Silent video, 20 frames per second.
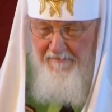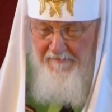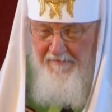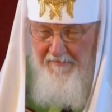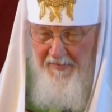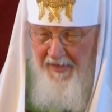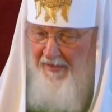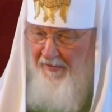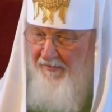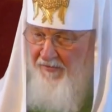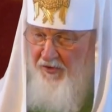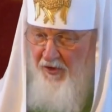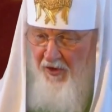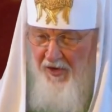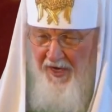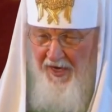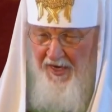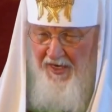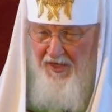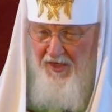Это все
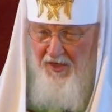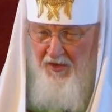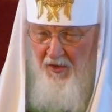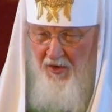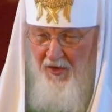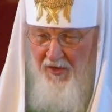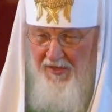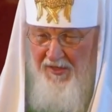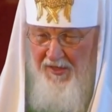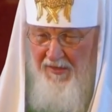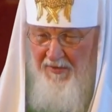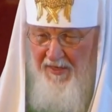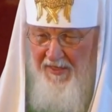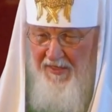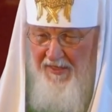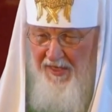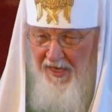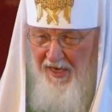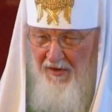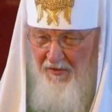хорошо
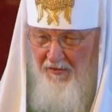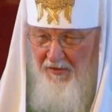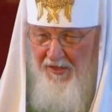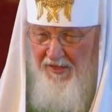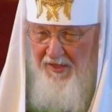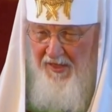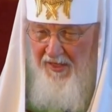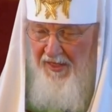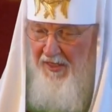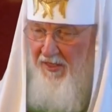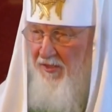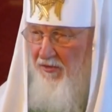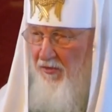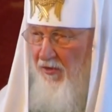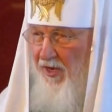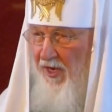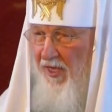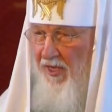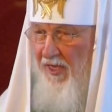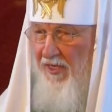демонстрируется на
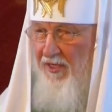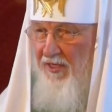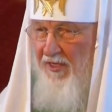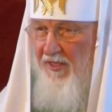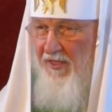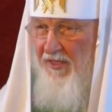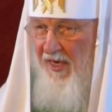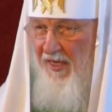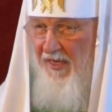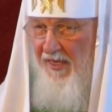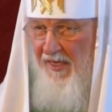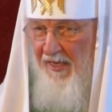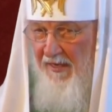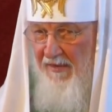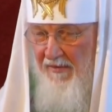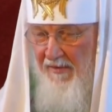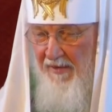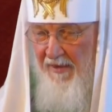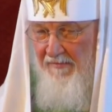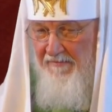истории нашей страны.
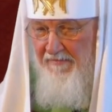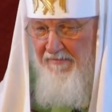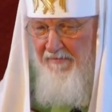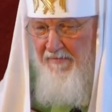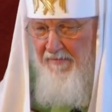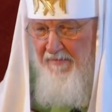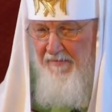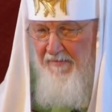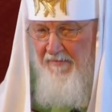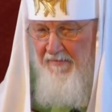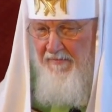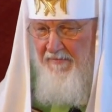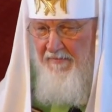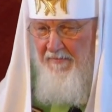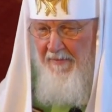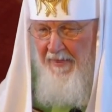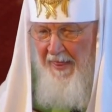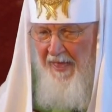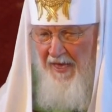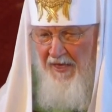
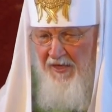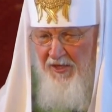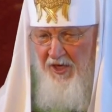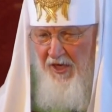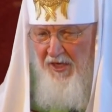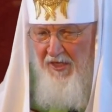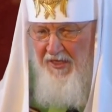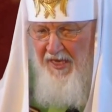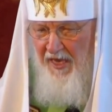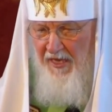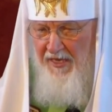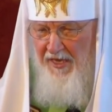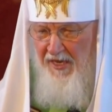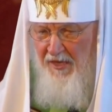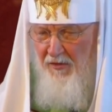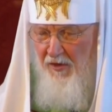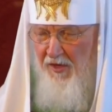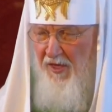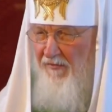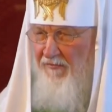Через какие
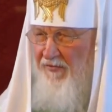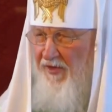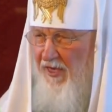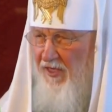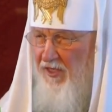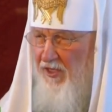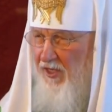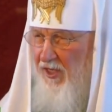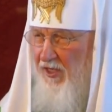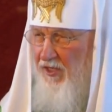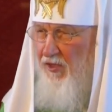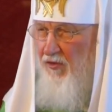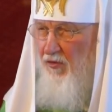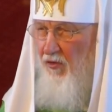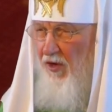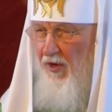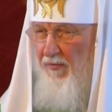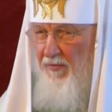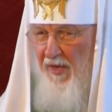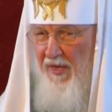только внешние
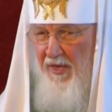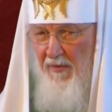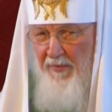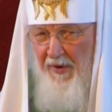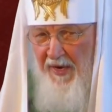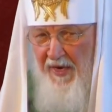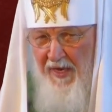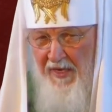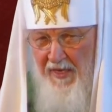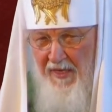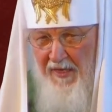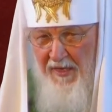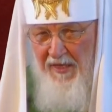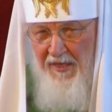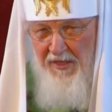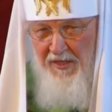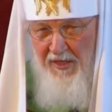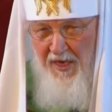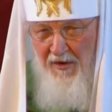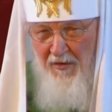скорби не проходил
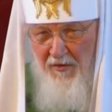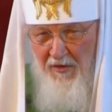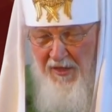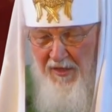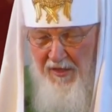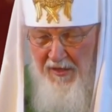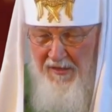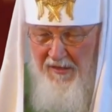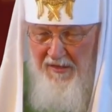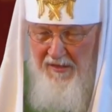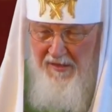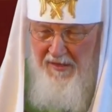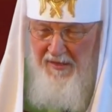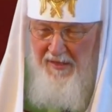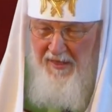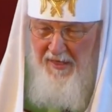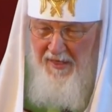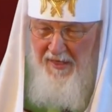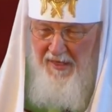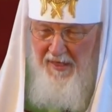наш народ –
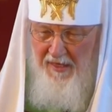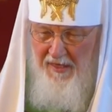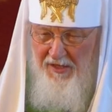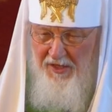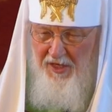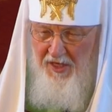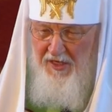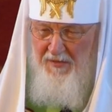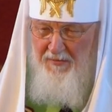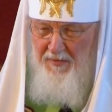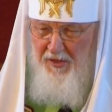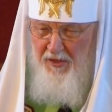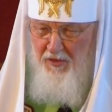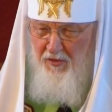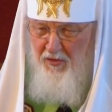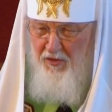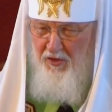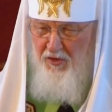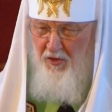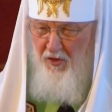через
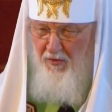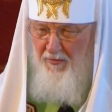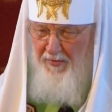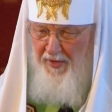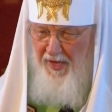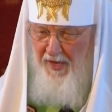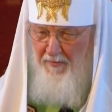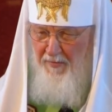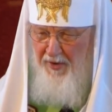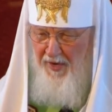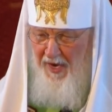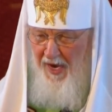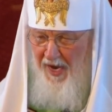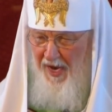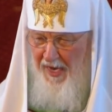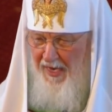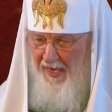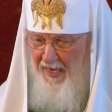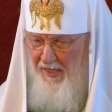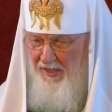междуусобные
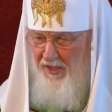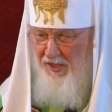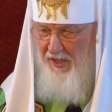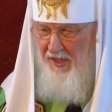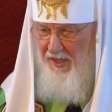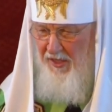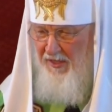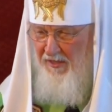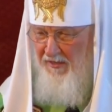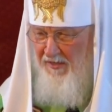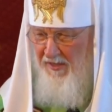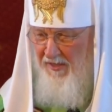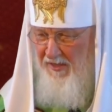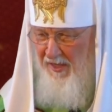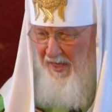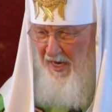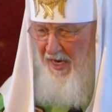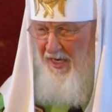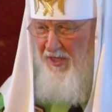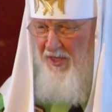брани, через
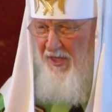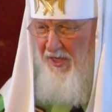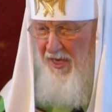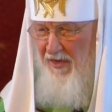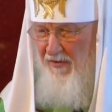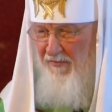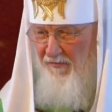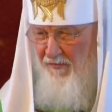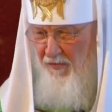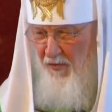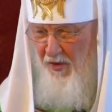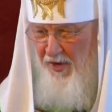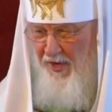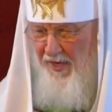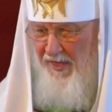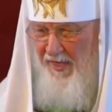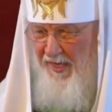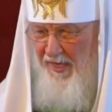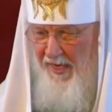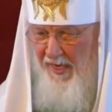страшные
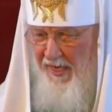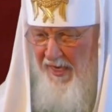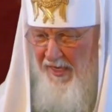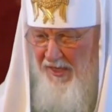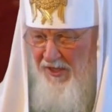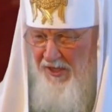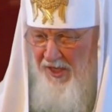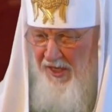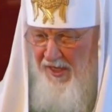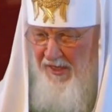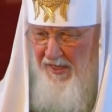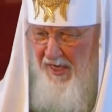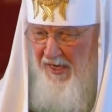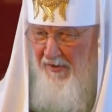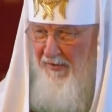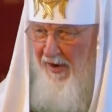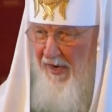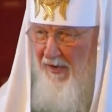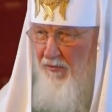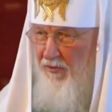войны, через
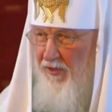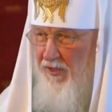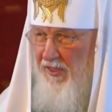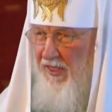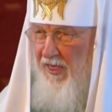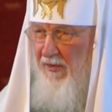революции и